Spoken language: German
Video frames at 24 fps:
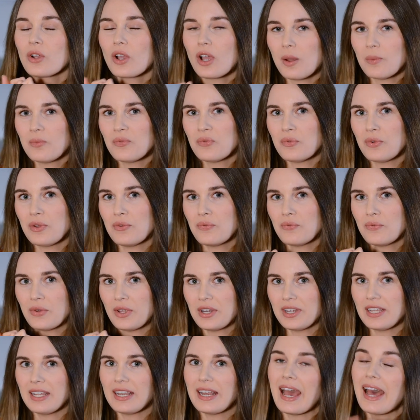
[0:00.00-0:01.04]
Köpfe
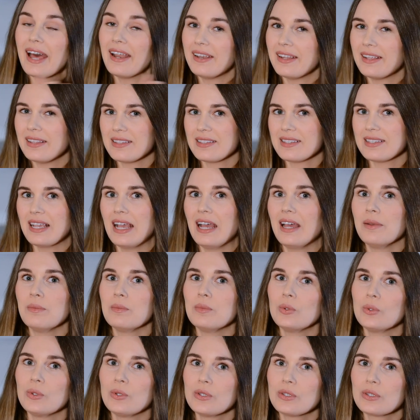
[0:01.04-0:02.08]
von den anderen
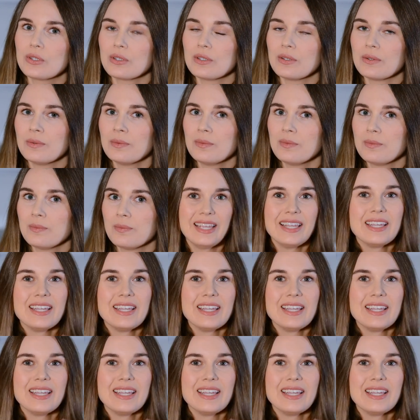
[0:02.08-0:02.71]
Zahnbürsten.